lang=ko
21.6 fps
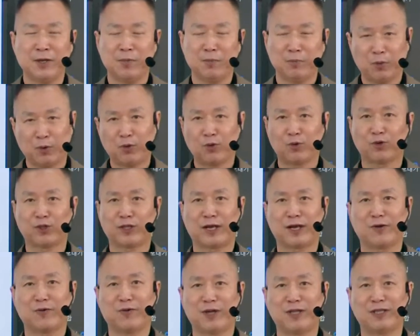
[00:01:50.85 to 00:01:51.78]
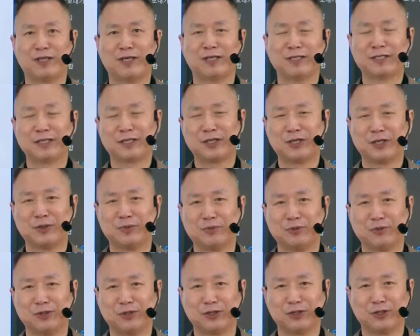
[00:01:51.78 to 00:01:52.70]
모의고사를 완성시키는
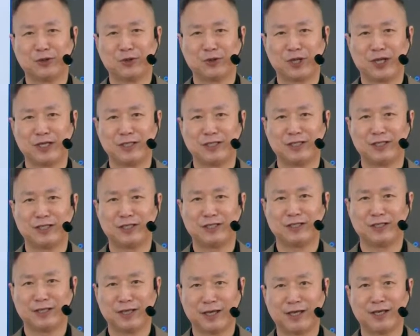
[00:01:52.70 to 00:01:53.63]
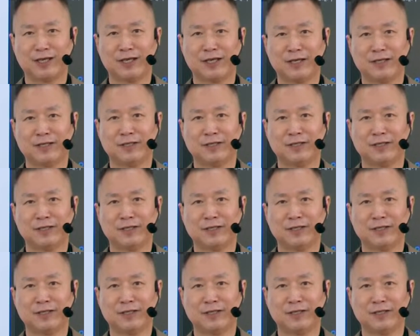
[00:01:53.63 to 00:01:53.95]
분들도 계시는데